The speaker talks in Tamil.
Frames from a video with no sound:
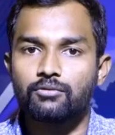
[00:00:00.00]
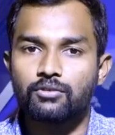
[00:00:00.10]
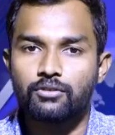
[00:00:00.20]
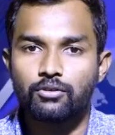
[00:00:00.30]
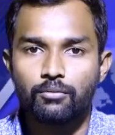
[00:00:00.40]

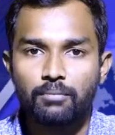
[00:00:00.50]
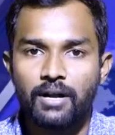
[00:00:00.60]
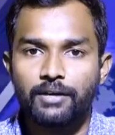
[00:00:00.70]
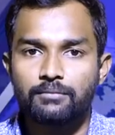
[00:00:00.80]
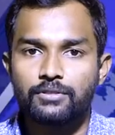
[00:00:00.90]
இவங்க வந்து ரொம்ப
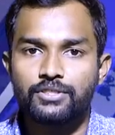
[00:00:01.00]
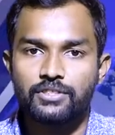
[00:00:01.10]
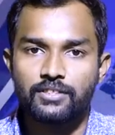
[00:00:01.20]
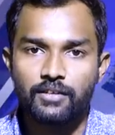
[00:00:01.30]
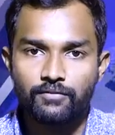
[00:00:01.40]
அடம்
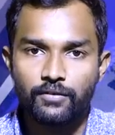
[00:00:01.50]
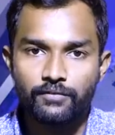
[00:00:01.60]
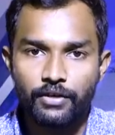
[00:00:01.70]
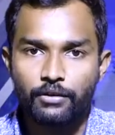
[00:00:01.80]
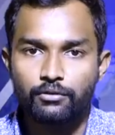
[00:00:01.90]
பிடிச்சி
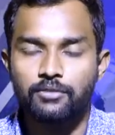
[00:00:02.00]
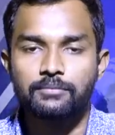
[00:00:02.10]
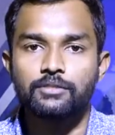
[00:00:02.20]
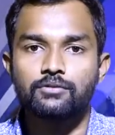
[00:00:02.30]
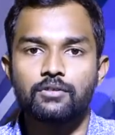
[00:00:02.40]
செல்ஃபோன் வேணும்
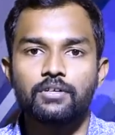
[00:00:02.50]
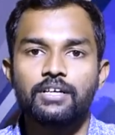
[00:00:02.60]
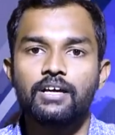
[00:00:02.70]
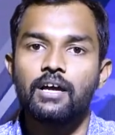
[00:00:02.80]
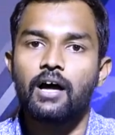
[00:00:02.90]
அப்படின்னு சொல்லி